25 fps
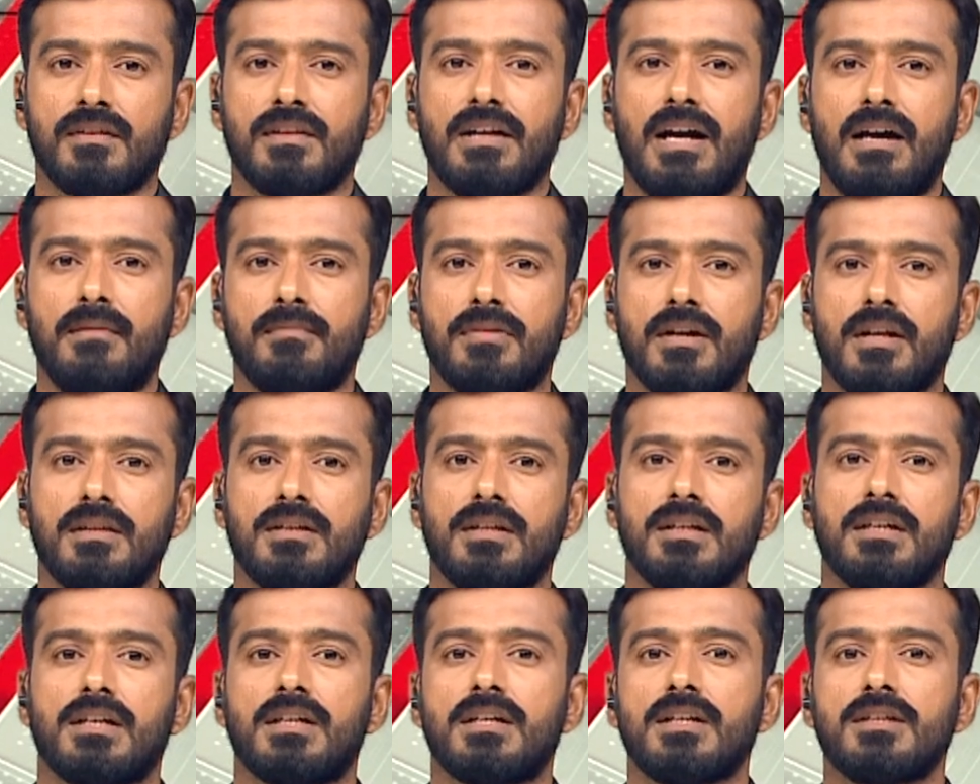தாம்பரத்தை
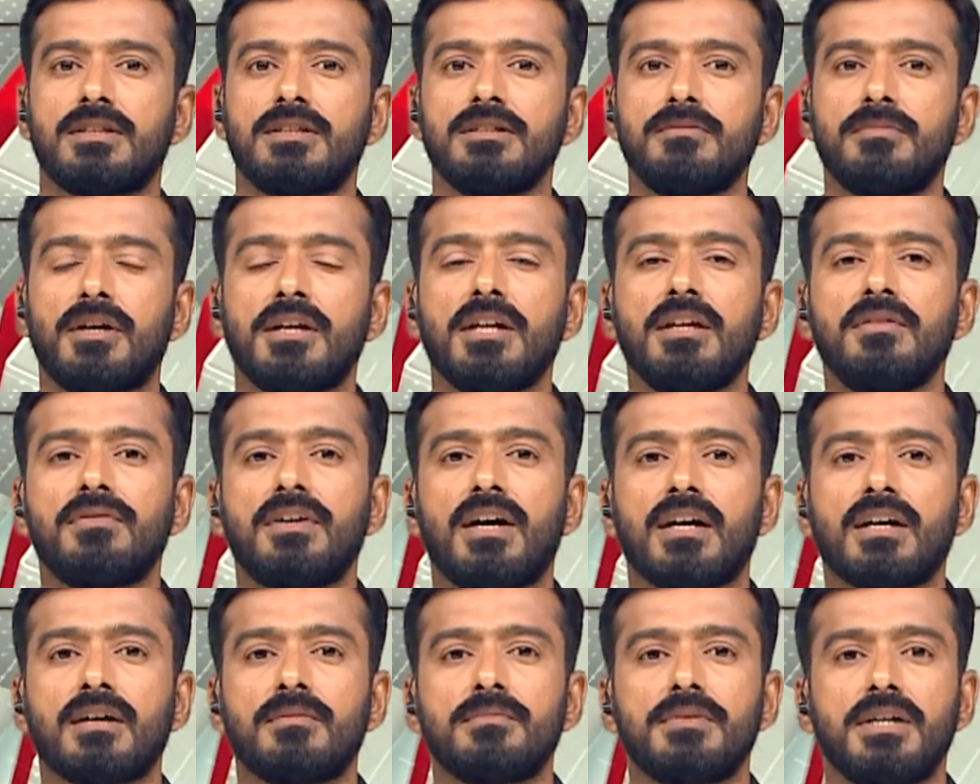அடுத்து
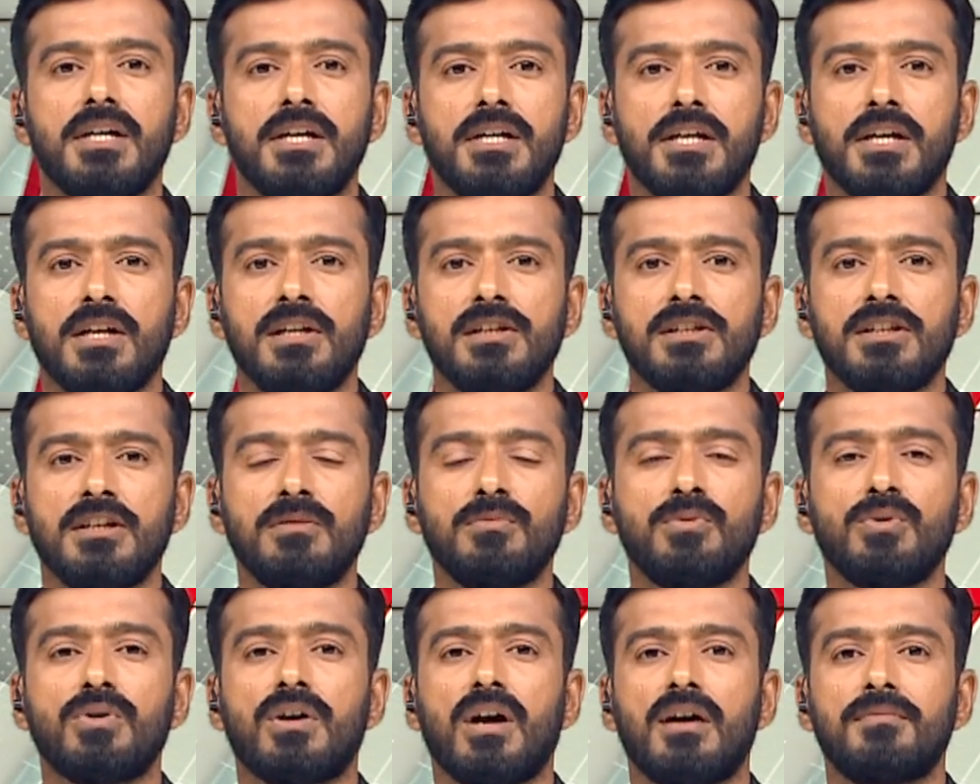மன்னிவாக்கம் ஏரியில்
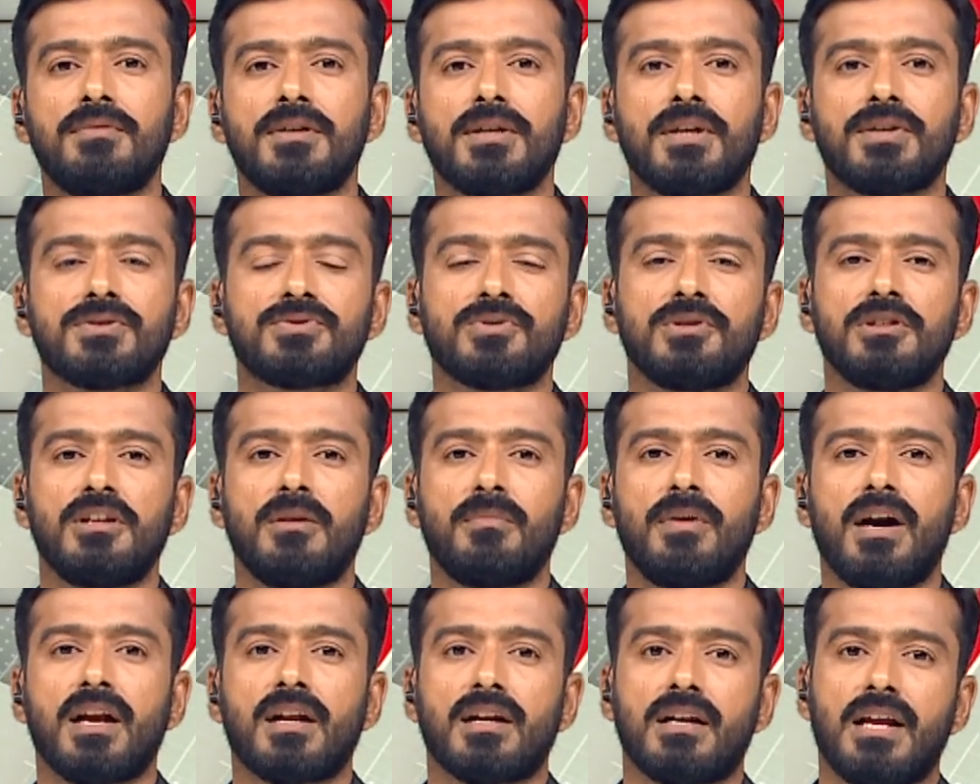திமுகவிற்கு
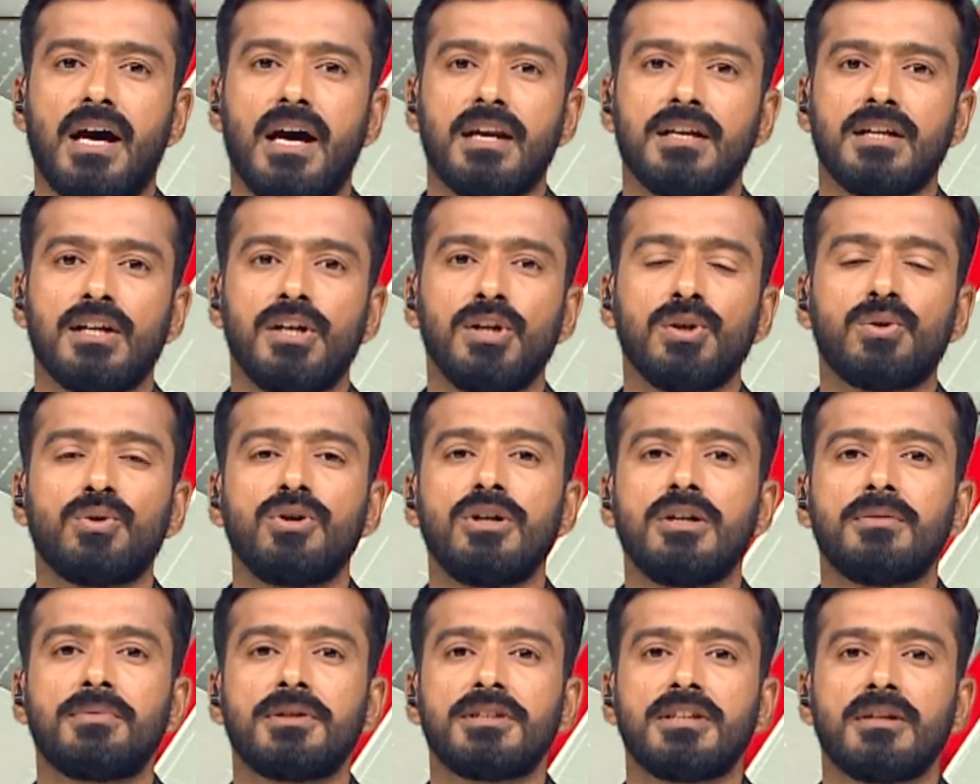சொந்தமான லாரியில் கொண்டு
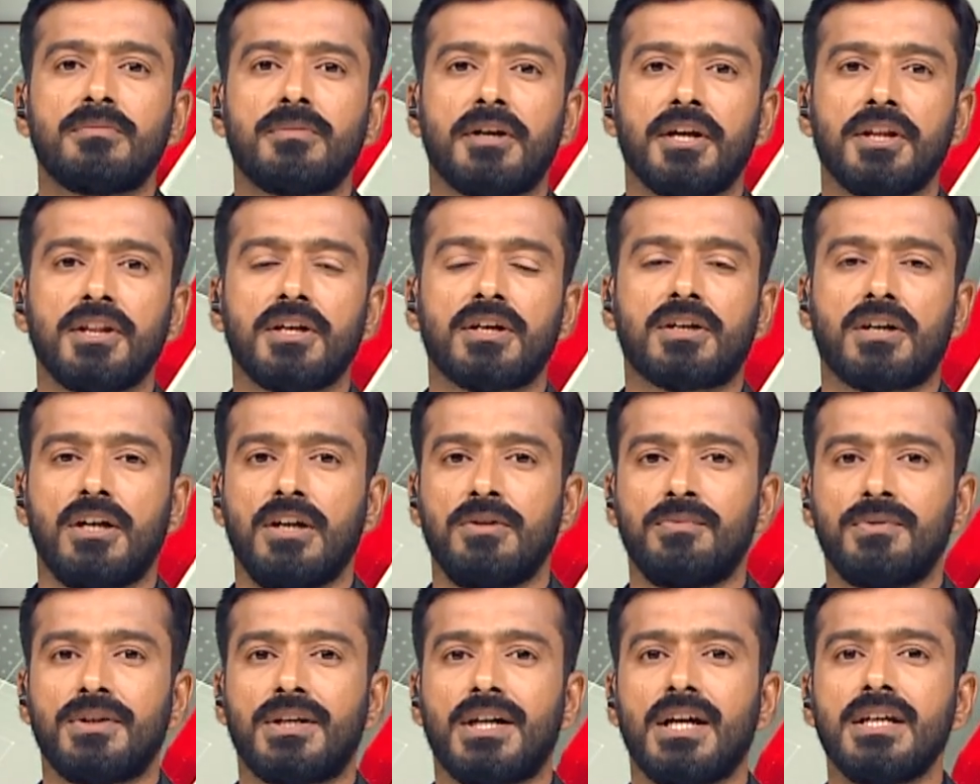வந்த மனித
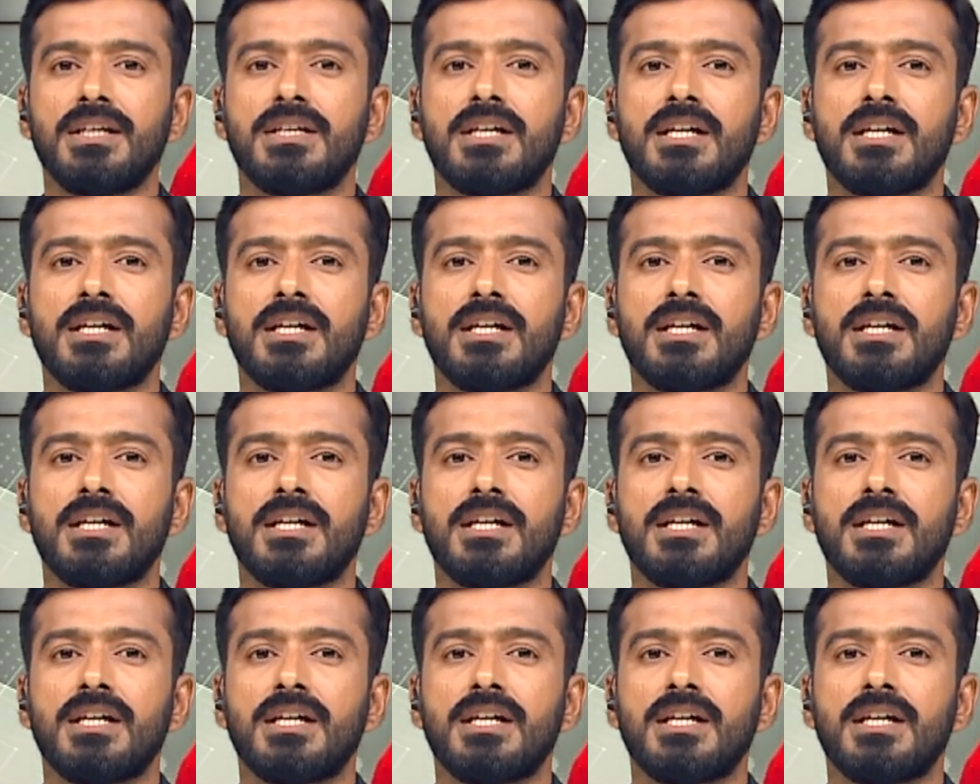கழிவுகளை